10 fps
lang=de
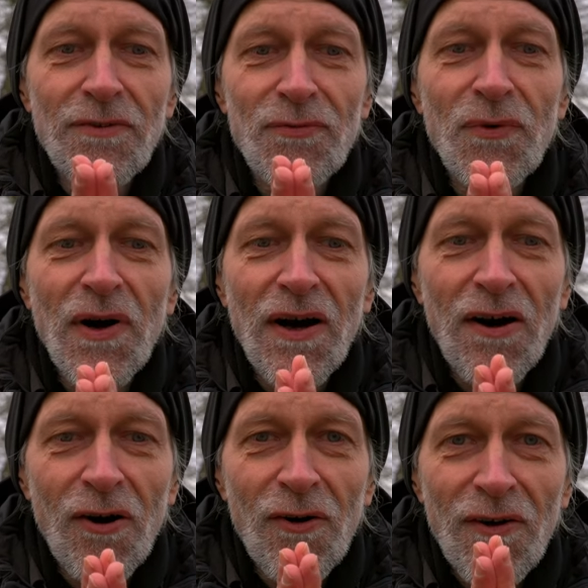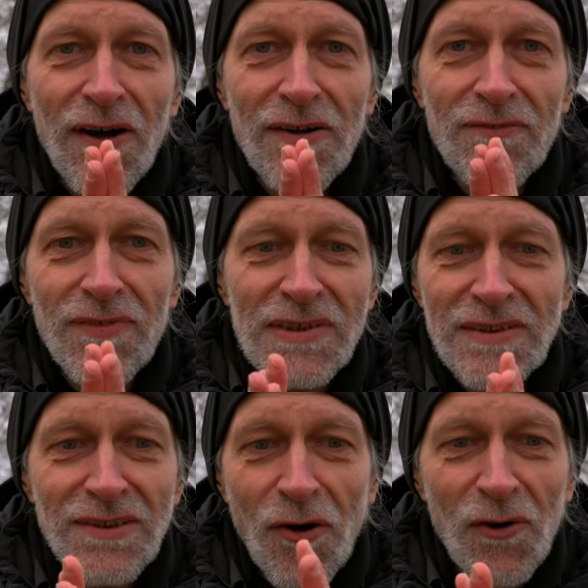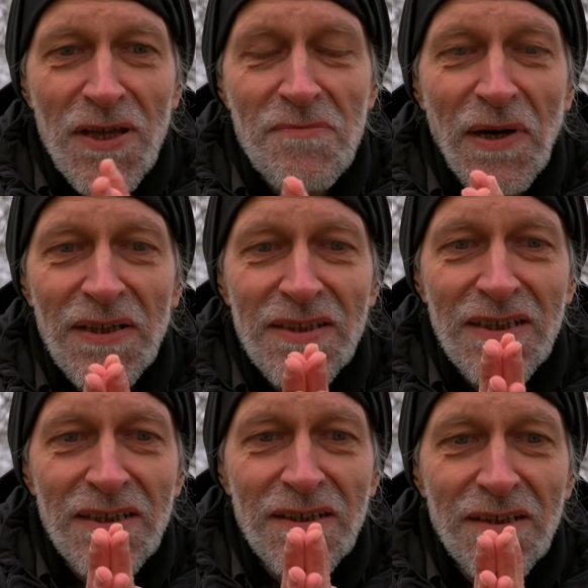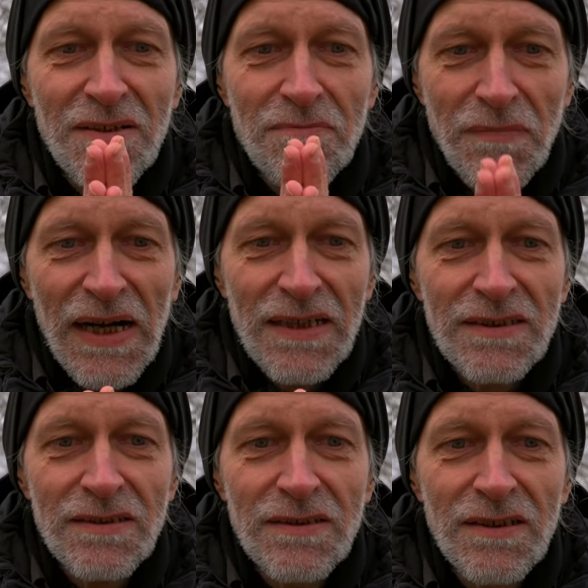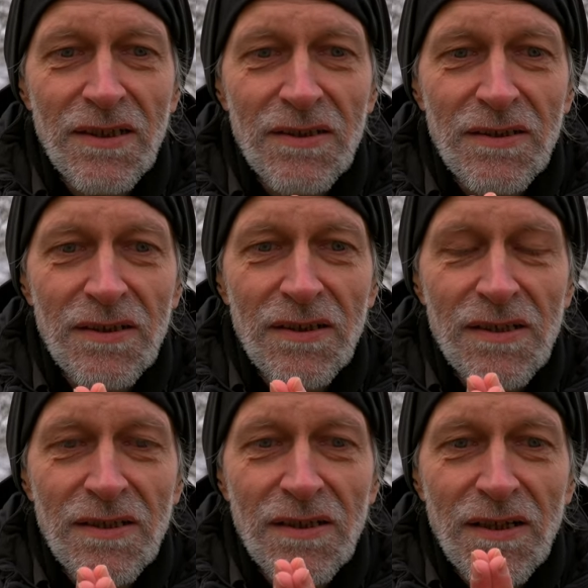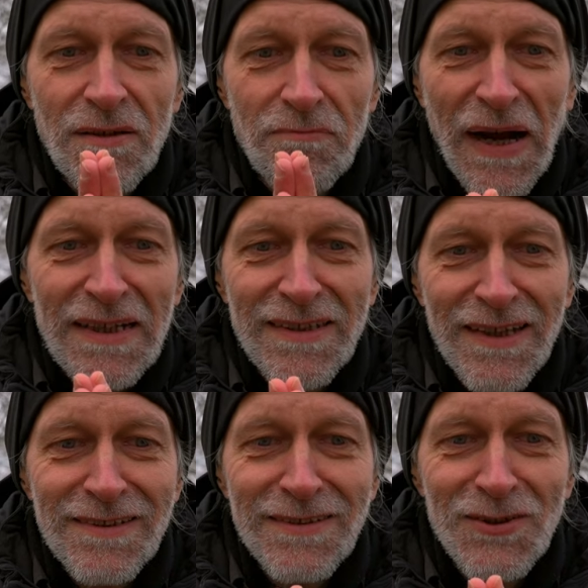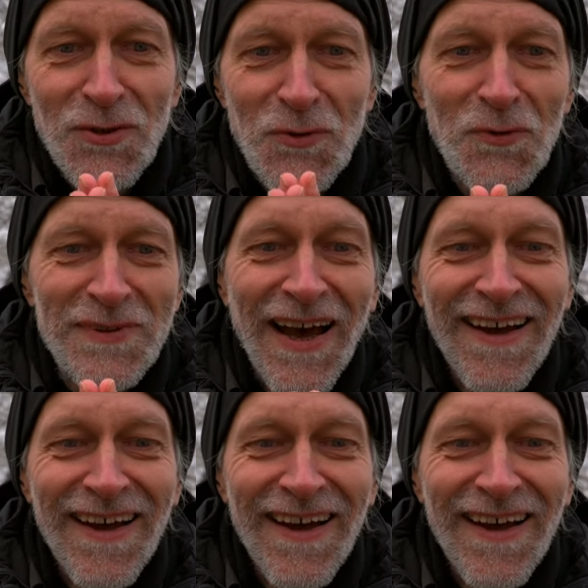für auch was auch immer ihr macht macht es gut.